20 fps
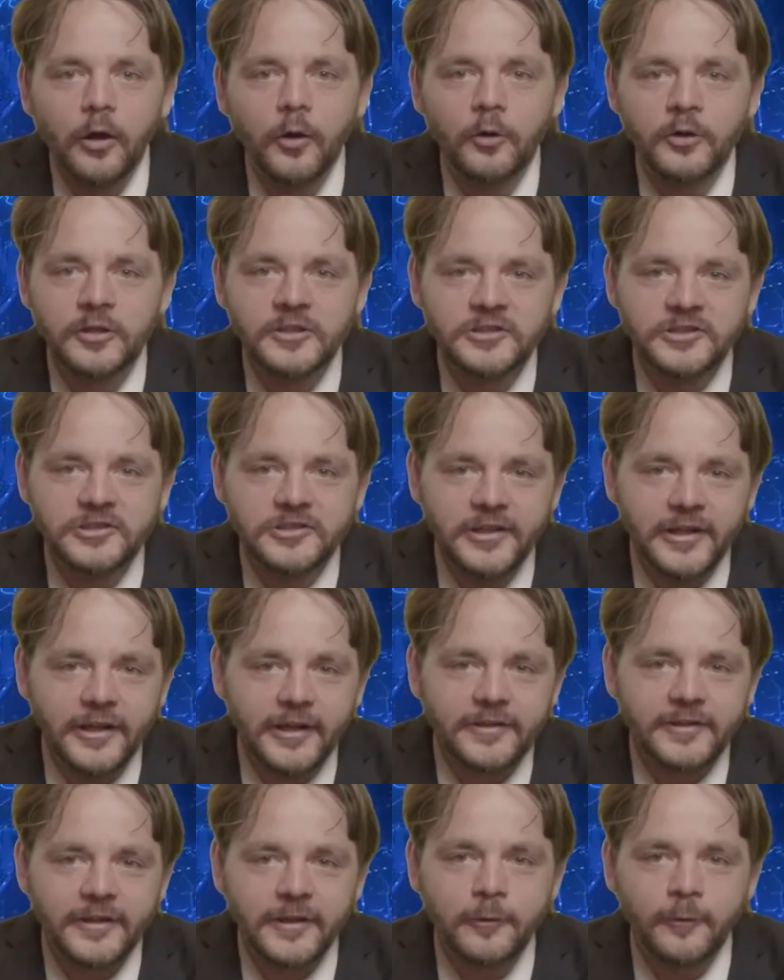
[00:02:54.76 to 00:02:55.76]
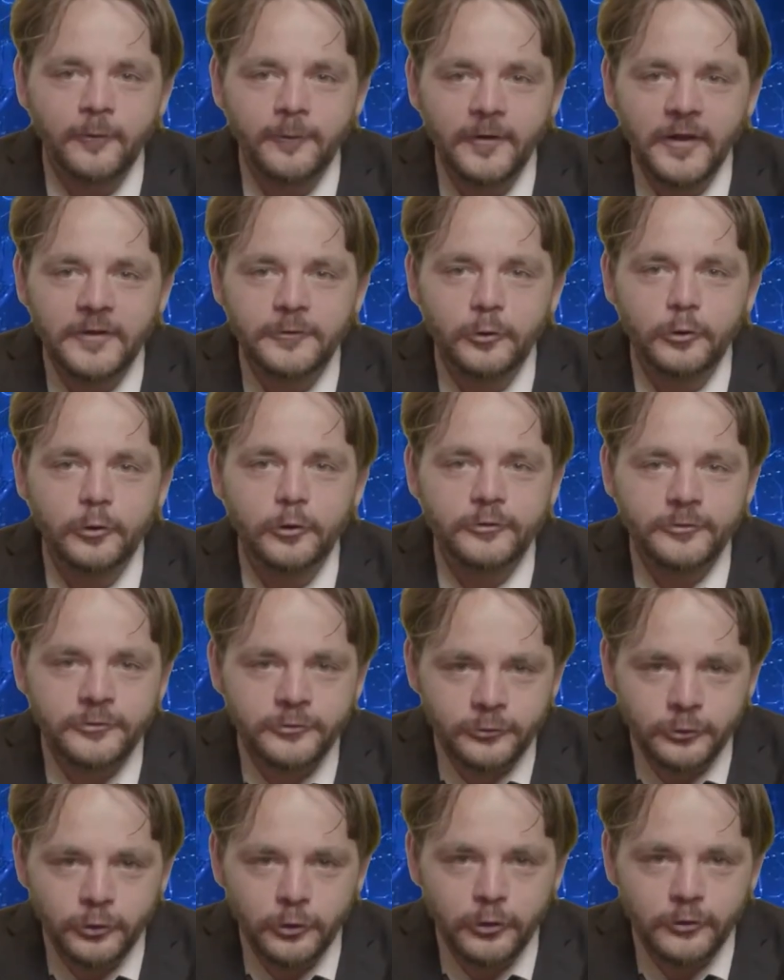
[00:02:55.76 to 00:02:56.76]
originaire des confins
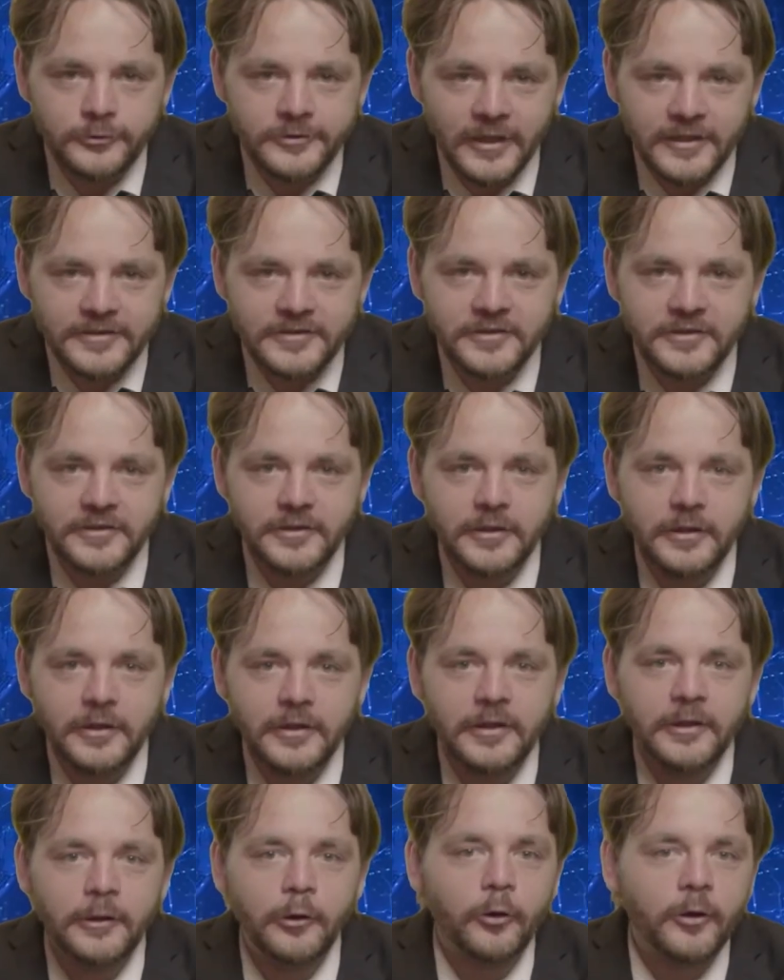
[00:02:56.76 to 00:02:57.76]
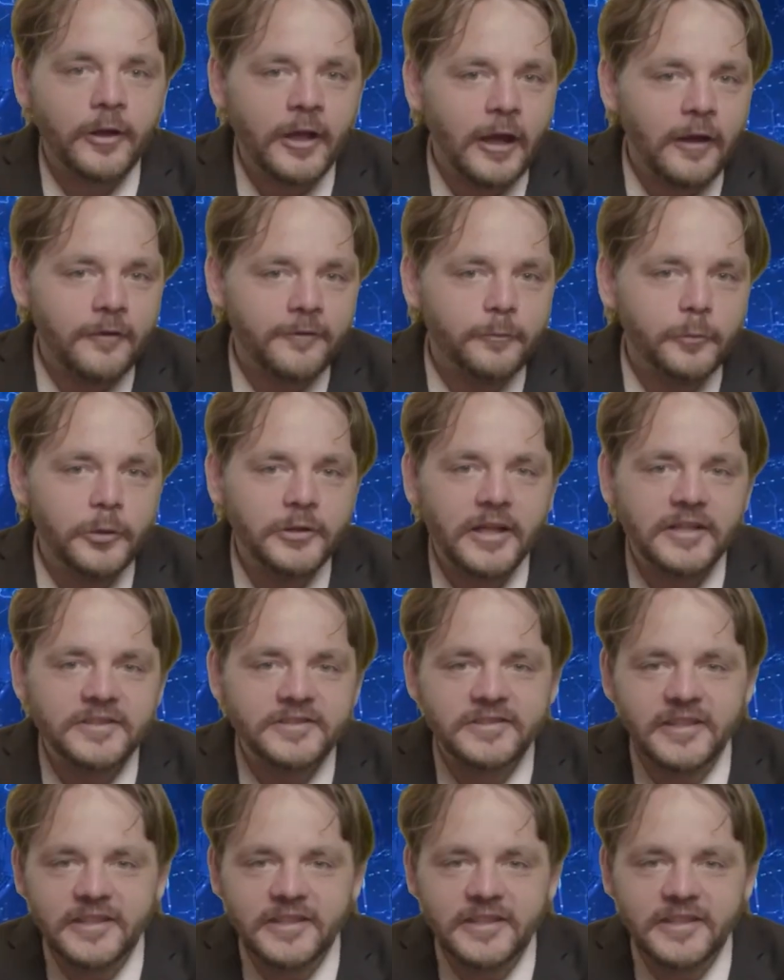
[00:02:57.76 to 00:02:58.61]
de l'Antarctique et en grave menace